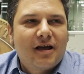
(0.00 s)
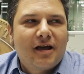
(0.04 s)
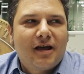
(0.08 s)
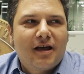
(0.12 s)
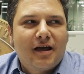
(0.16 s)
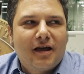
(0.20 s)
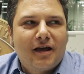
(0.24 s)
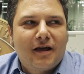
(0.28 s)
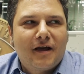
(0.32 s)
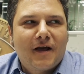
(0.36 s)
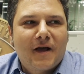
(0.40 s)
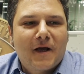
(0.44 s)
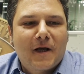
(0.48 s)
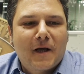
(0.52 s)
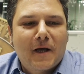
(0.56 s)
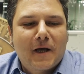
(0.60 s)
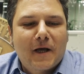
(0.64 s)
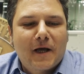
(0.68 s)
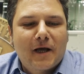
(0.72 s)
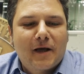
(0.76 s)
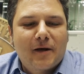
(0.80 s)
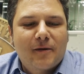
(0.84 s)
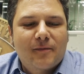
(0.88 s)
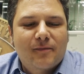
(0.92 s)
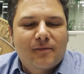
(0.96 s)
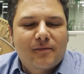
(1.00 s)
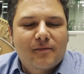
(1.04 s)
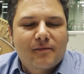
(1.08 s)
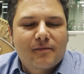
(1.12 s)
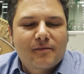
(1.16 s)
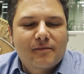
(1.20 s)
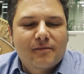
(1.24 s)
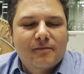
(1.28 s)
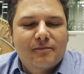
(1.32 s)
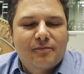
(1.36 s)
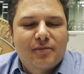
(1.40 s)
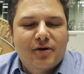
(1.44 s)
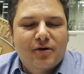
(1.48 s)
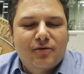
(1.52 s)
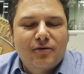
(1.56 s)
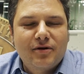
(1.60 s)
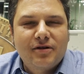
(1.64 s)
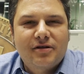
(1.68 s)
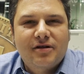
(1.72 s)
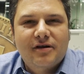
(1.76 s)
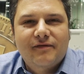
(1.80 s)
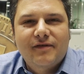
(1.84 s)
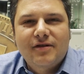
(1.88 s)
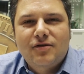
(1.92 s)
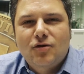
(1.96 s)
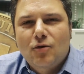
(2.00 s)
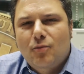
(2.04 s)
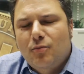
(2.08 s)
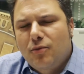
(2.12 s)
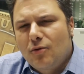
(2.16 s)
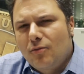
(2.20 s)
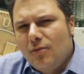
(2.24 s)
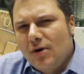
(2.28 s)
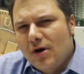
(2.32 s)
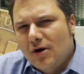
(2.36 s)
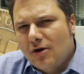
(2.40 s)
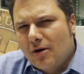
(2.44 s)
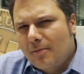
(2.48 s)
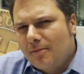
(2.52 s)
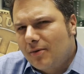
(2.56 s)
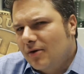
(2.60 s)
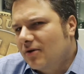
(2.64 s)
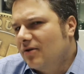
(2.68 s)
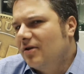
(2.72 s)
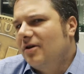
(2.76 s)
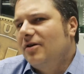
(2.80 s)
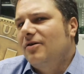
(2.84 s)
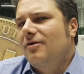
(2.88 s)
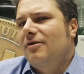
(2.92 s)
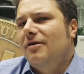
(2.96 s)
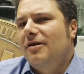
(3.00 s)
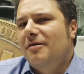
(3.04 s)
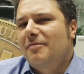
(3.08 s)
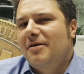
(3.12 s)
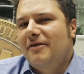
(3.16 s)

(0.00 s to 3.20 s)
e, mm, per un intervento pubblico a Pordenone.